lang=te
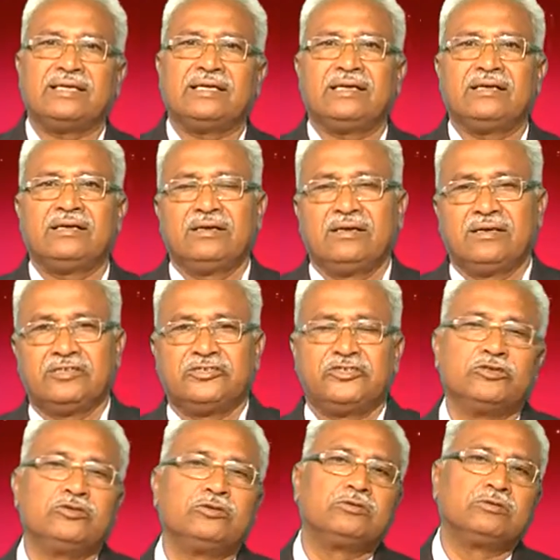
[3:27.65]
అది
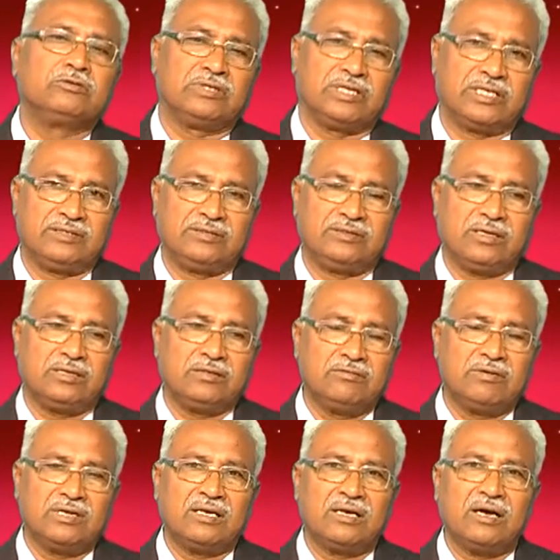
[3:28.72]
చెందుతూ ఉన్నది
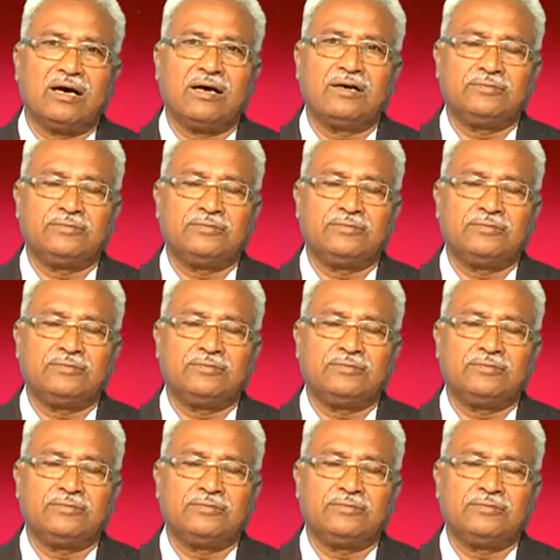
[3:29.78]
అందువలన